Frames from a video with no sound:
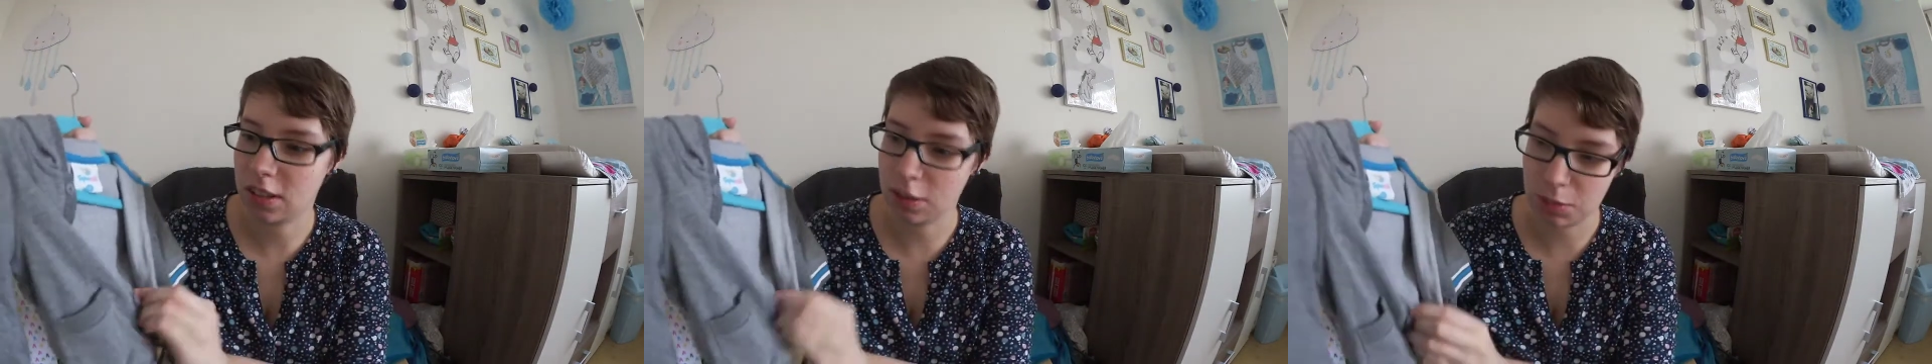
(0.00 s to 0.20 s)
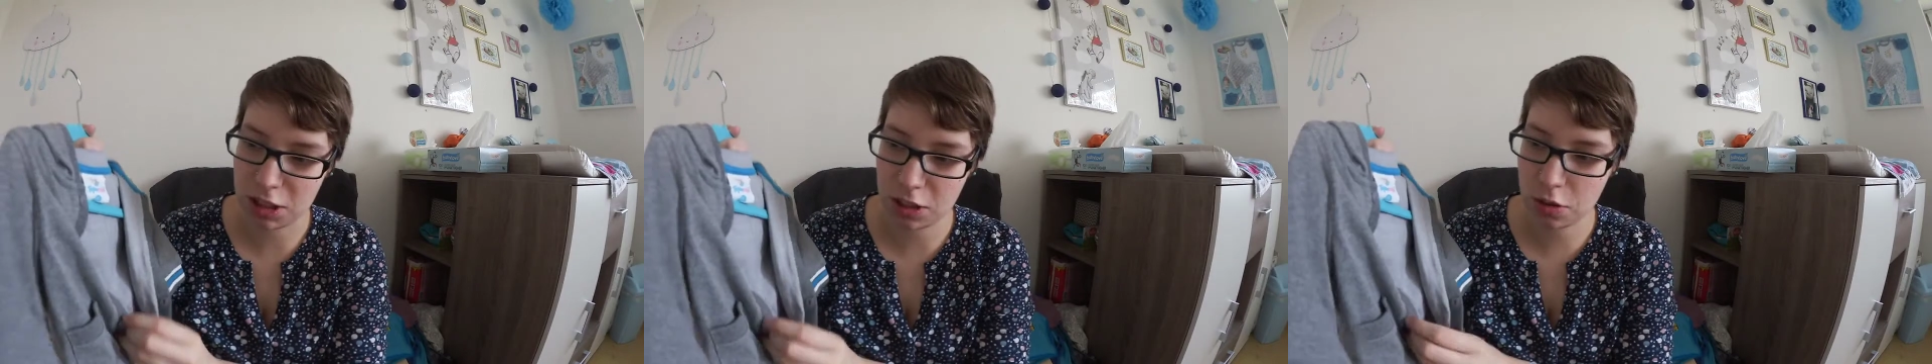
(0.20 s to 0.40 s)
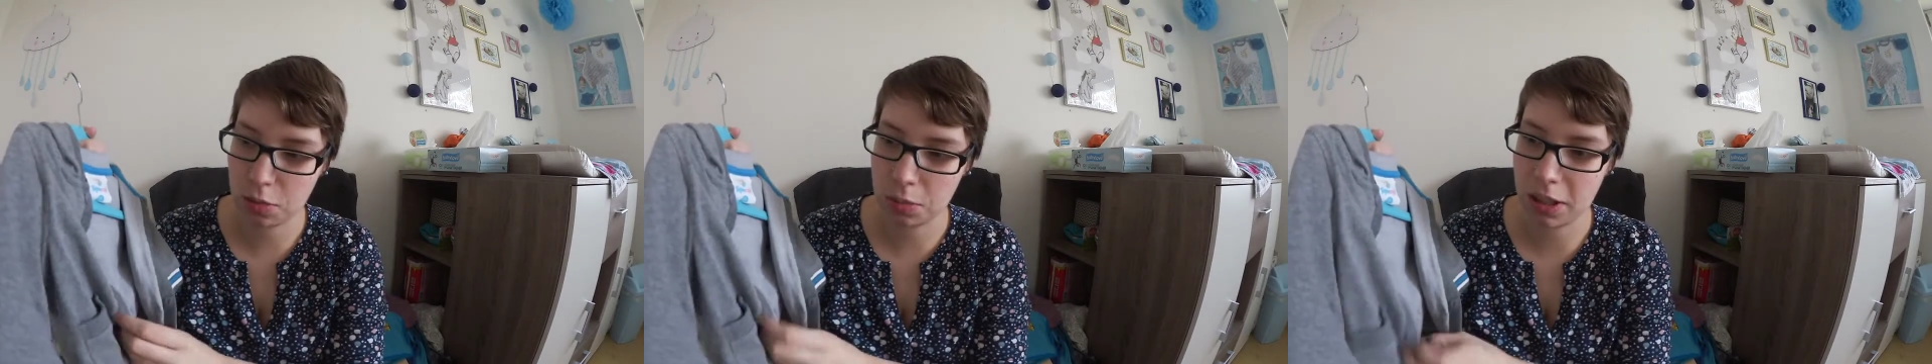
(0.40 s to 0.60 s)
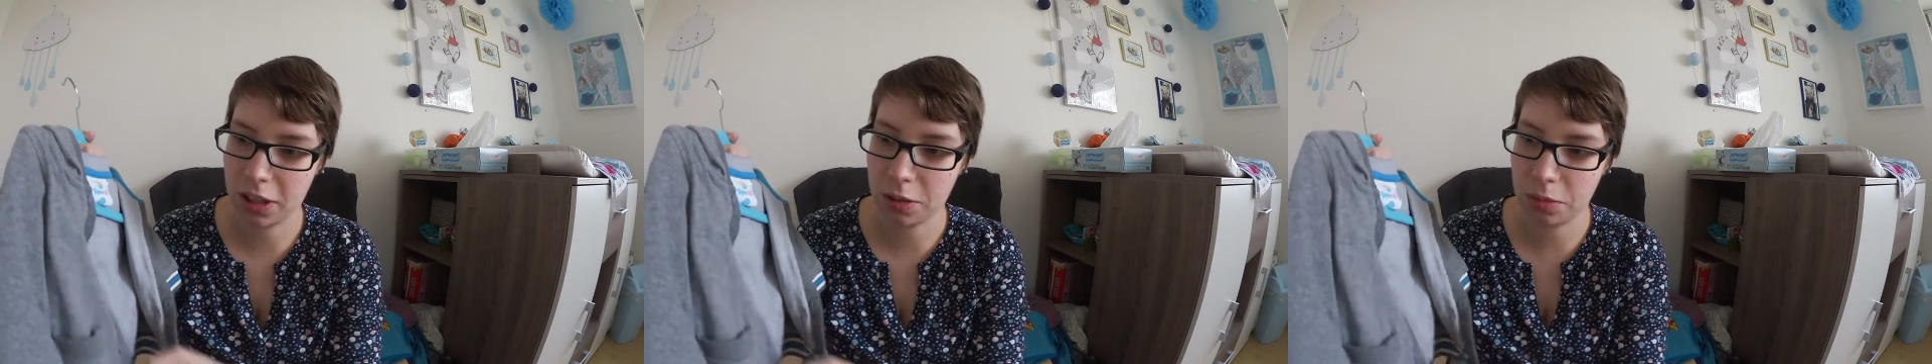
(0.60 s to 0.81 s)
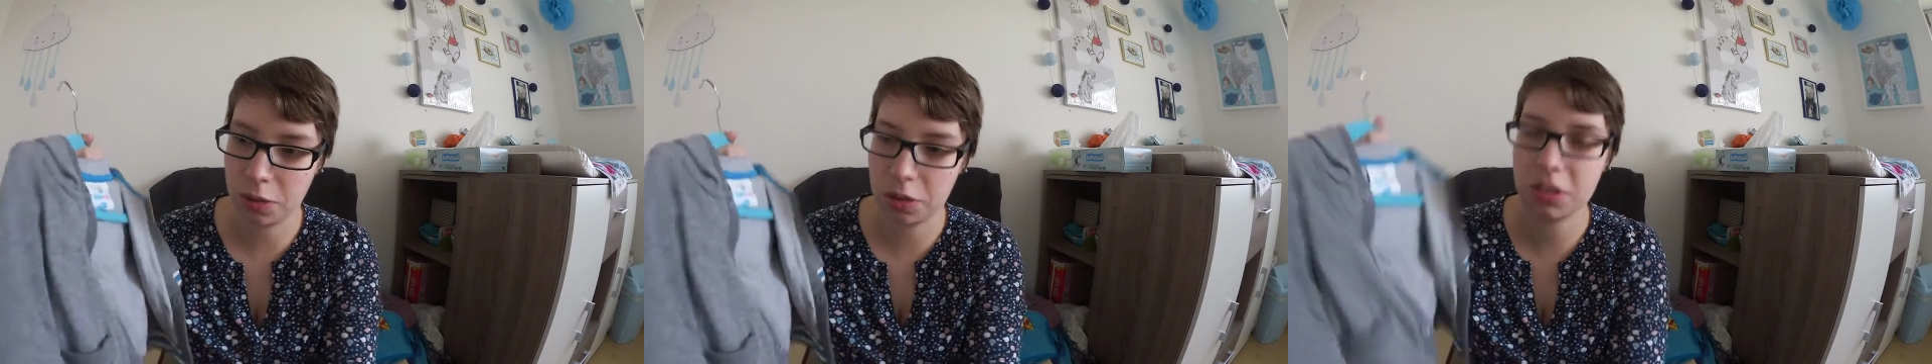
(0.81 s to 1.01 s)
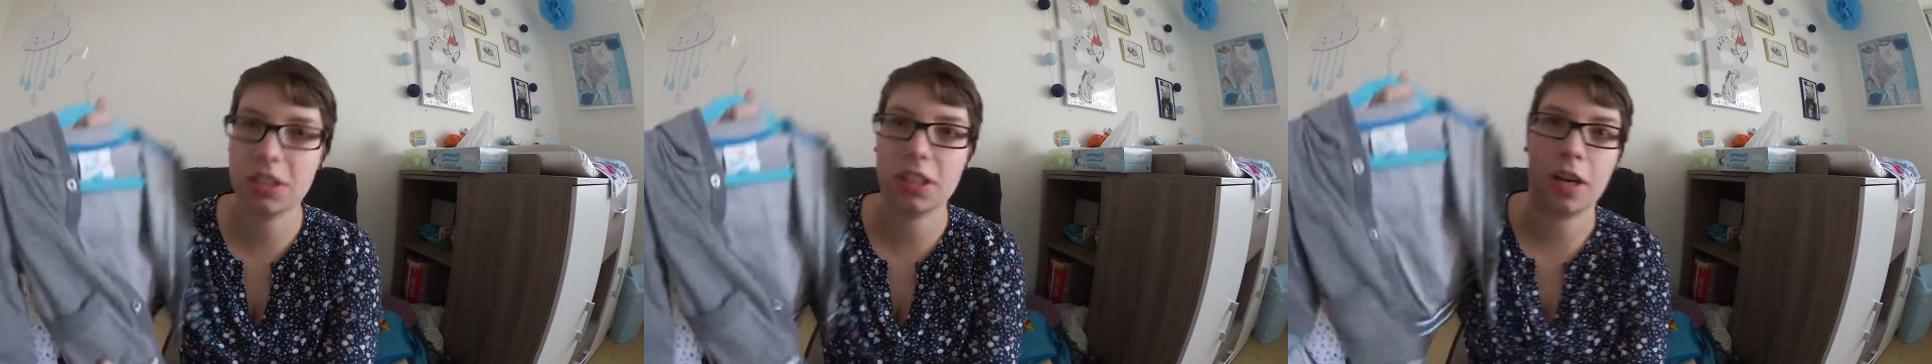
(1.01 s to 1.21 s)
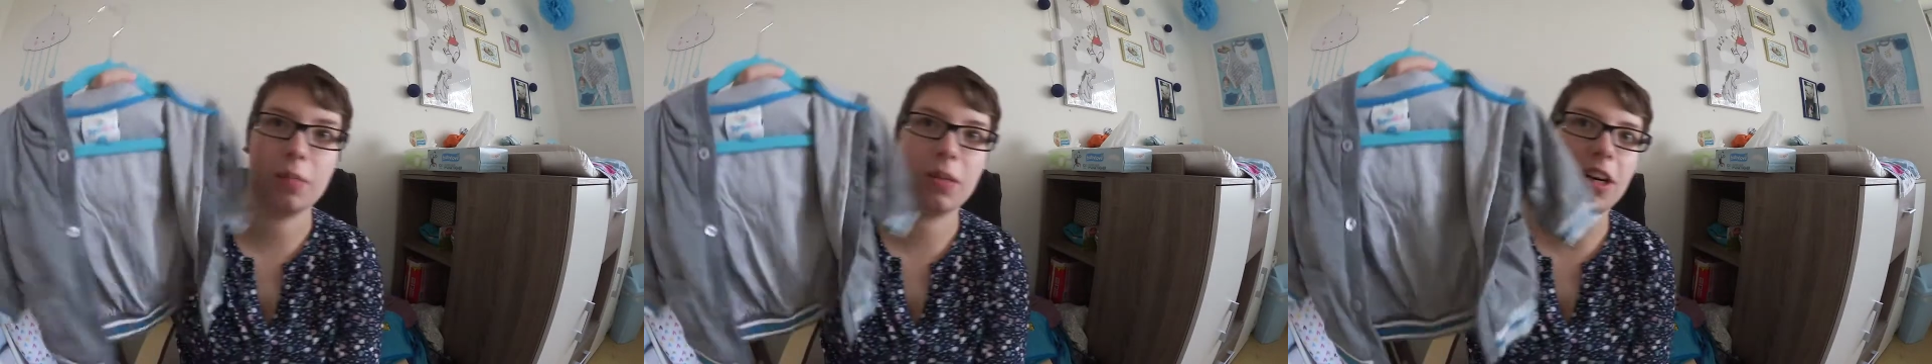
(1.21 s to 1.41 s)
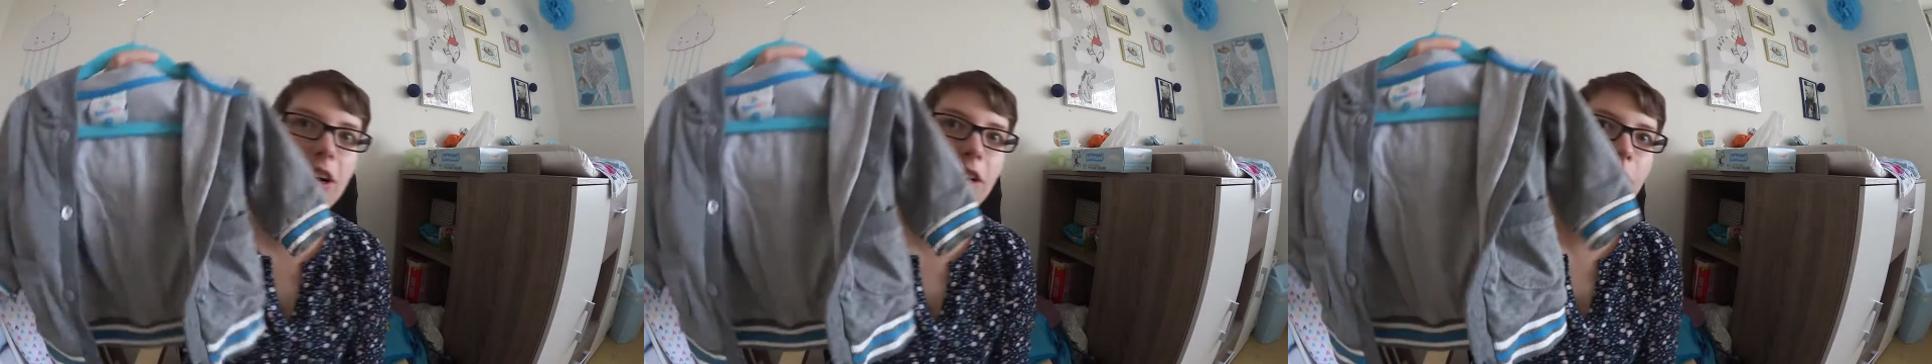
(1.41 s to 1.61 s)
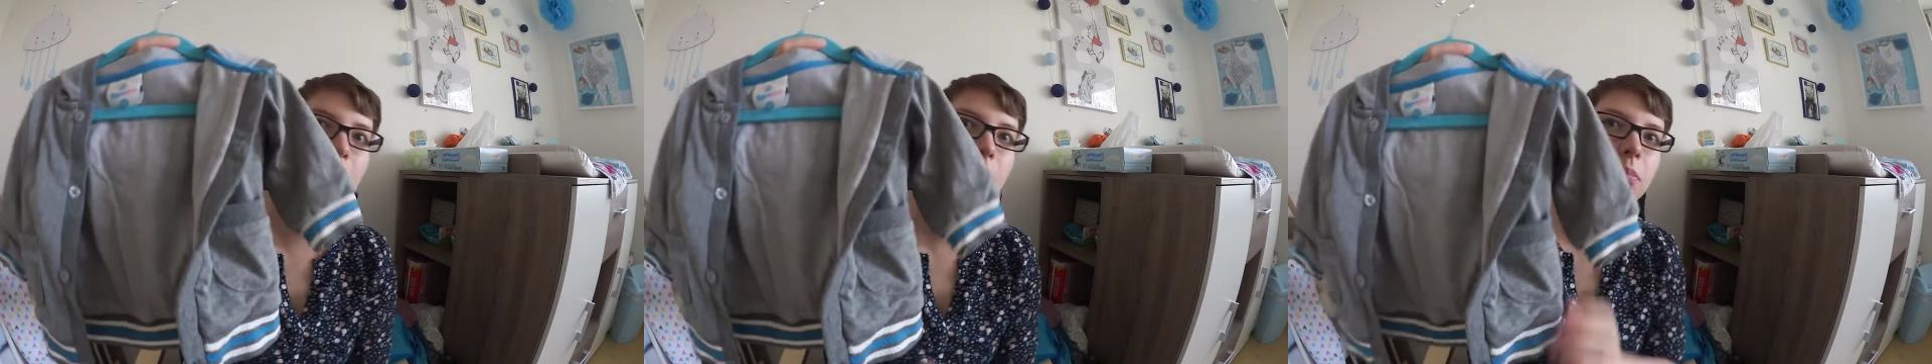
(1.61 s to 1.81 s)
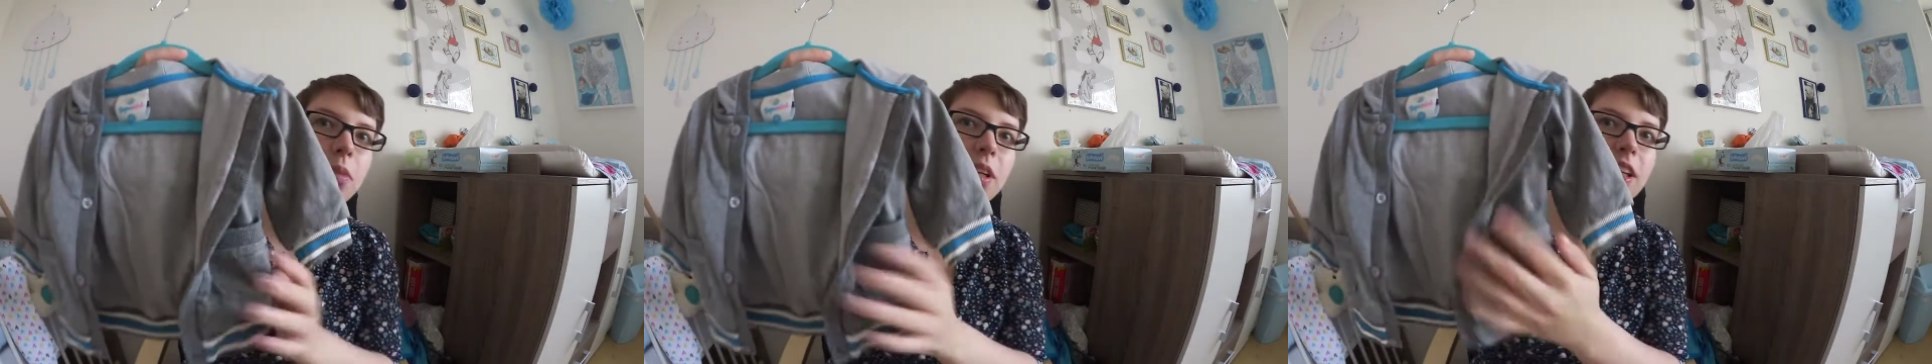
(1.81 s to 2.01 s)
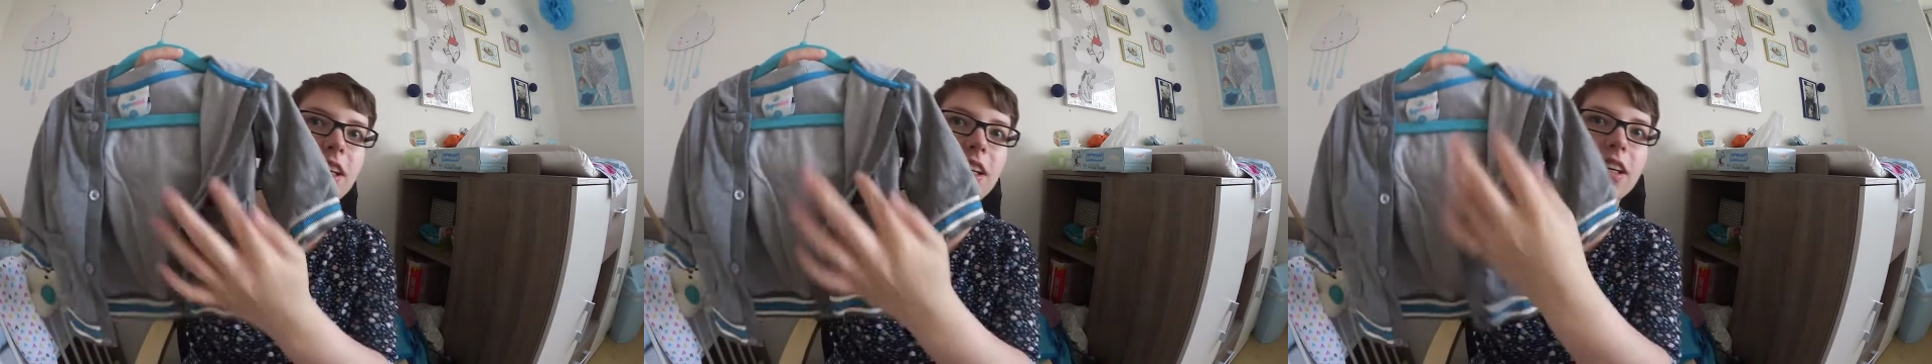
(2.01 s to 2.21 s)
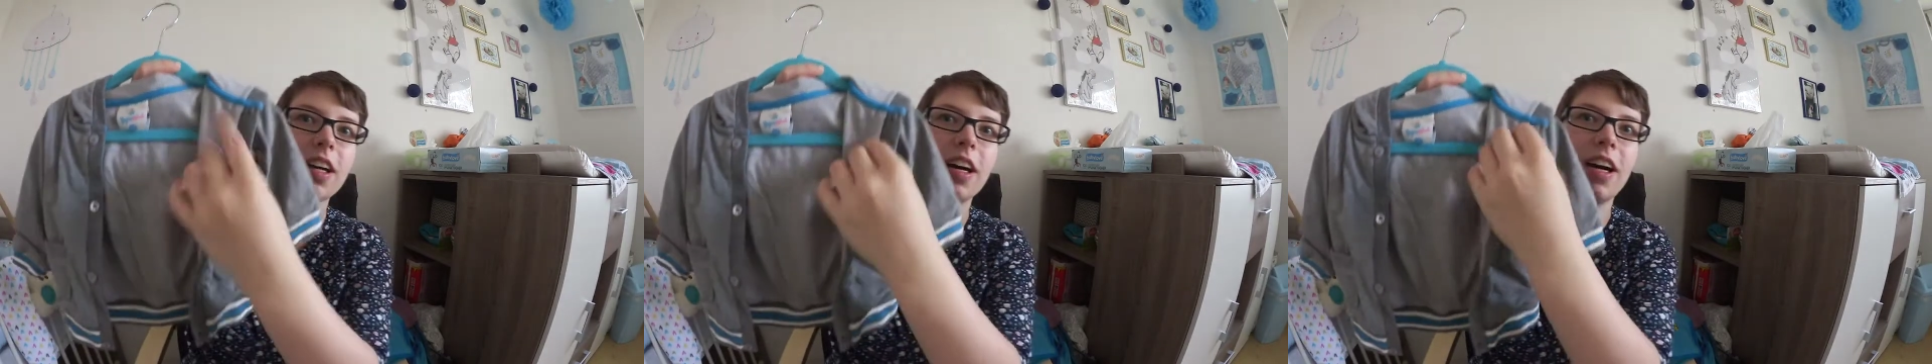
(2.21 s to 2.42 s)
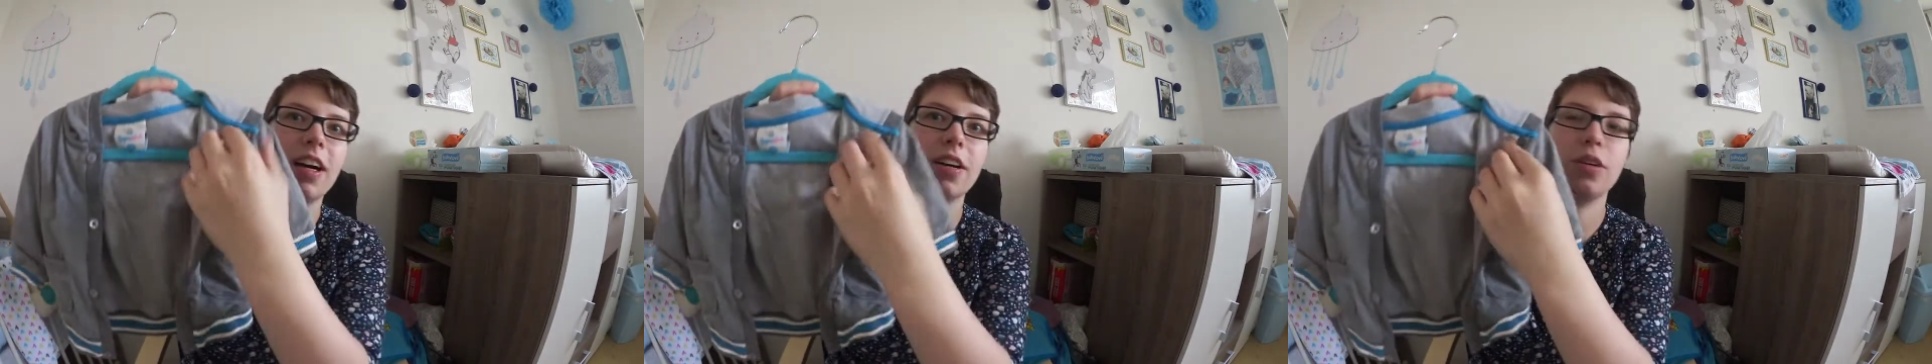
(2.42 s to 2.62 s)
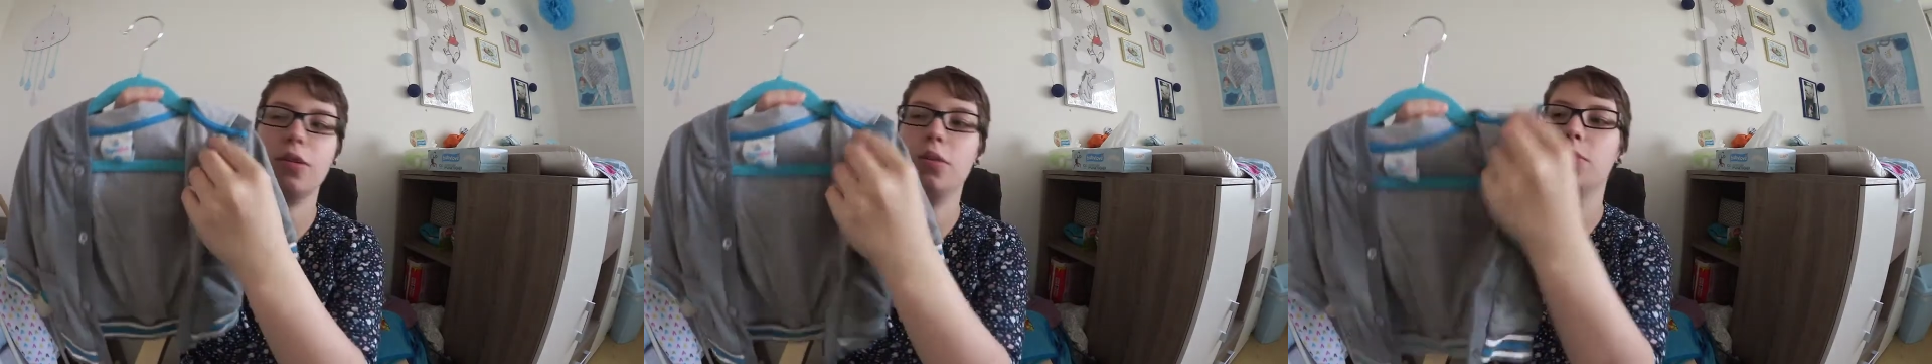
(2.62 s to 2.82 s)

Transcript: die man zumachen muss, aber auch mega